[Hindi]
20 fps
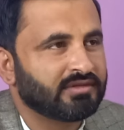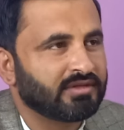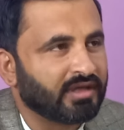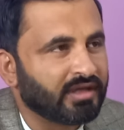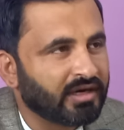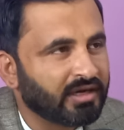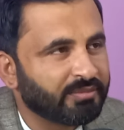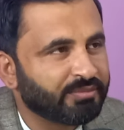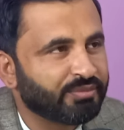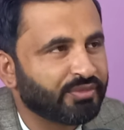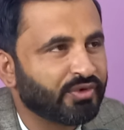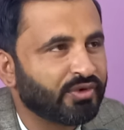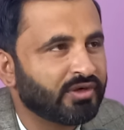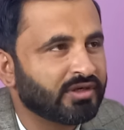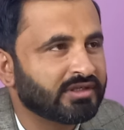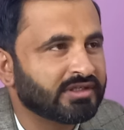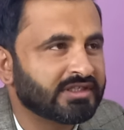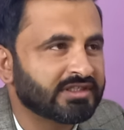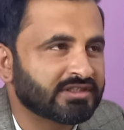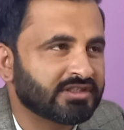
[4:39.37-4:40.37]
सारा
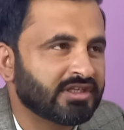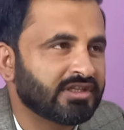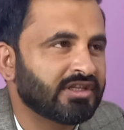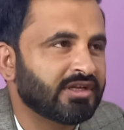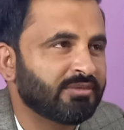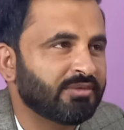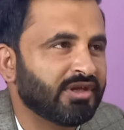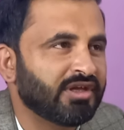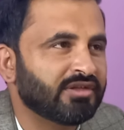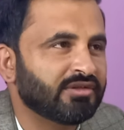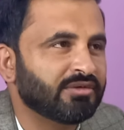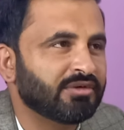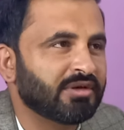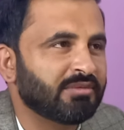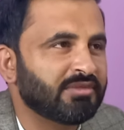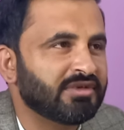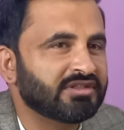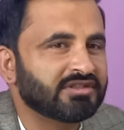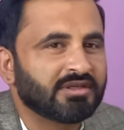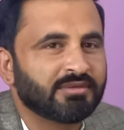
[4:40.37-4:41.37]
पॉडकास्ट के दरमियान तो
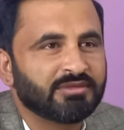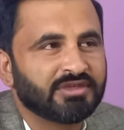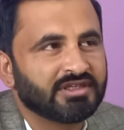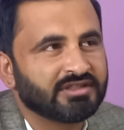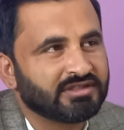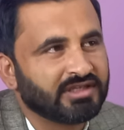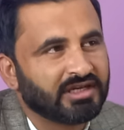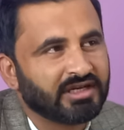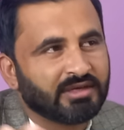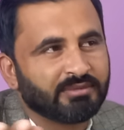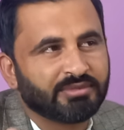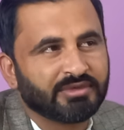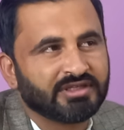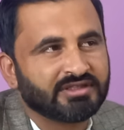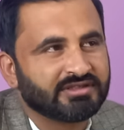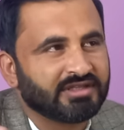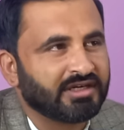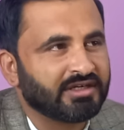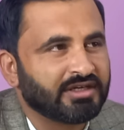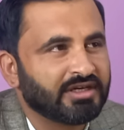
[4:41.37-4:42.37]
कम से कम ये सेल अपने
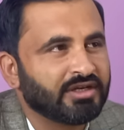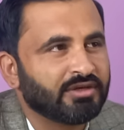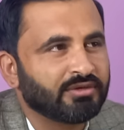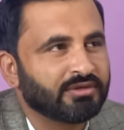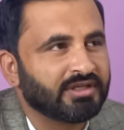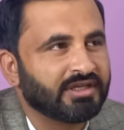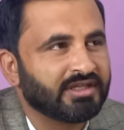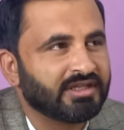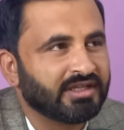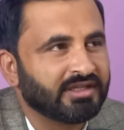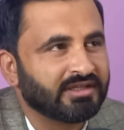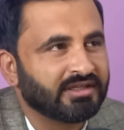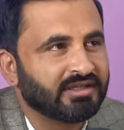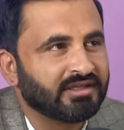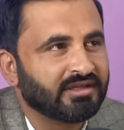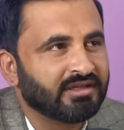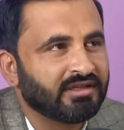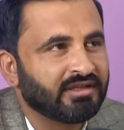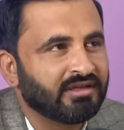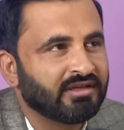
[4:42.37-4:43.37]
सेक्रेटरी को दे
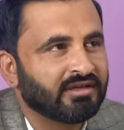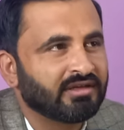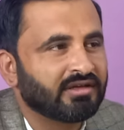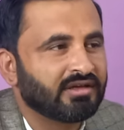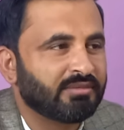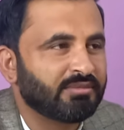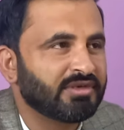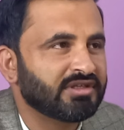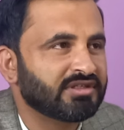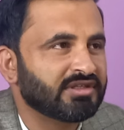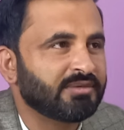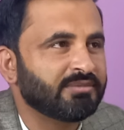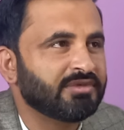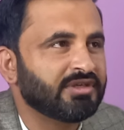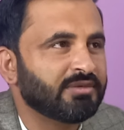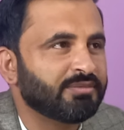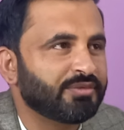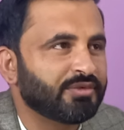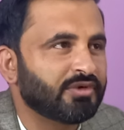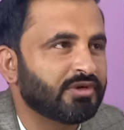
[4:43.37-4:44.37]
देते। कम अज़ कम
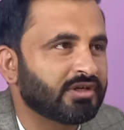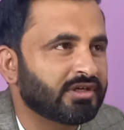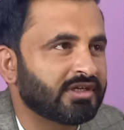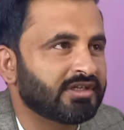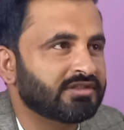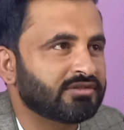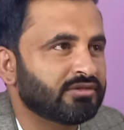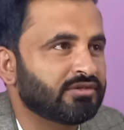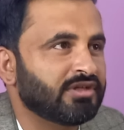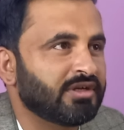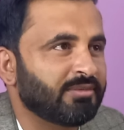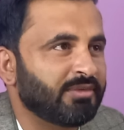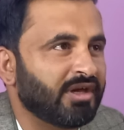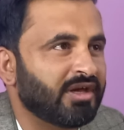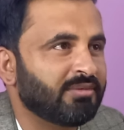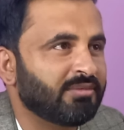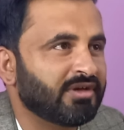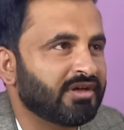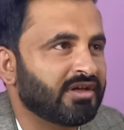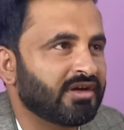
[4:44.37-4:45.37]
ये पॉडकास्ट तो
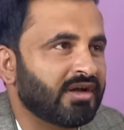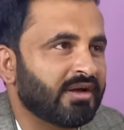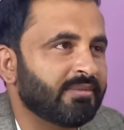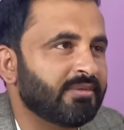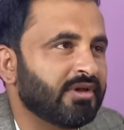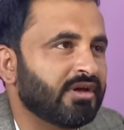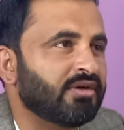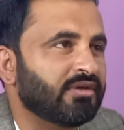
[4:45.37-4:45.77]
दरमियान में ख़राब ना